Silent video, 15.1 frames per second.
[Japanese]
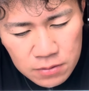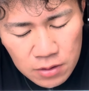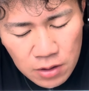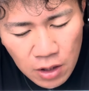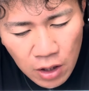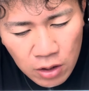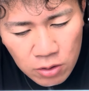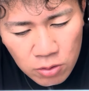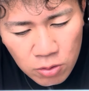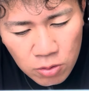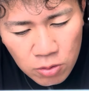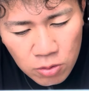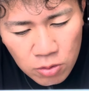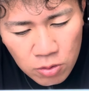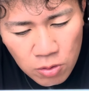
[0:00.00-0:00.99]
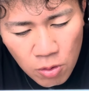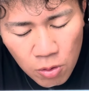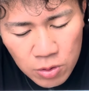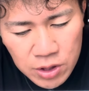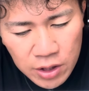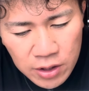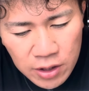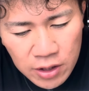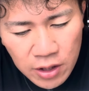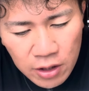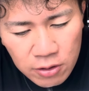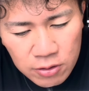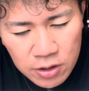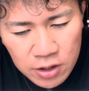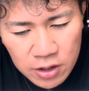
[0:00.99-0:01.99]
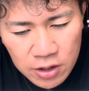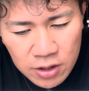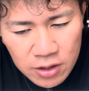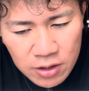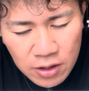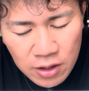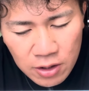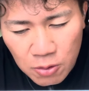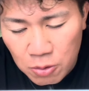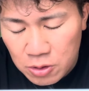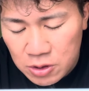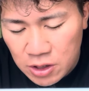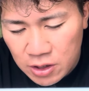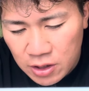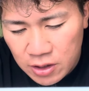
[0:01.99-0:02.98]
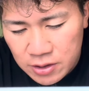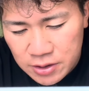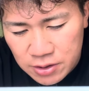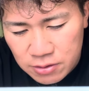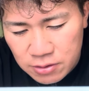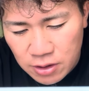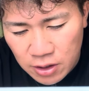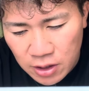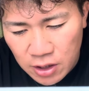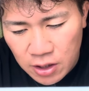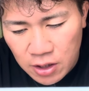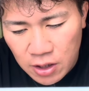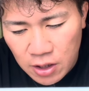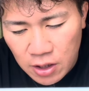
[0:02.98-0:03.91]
あの、甲子園出た時に、えー、甲子園練習でね、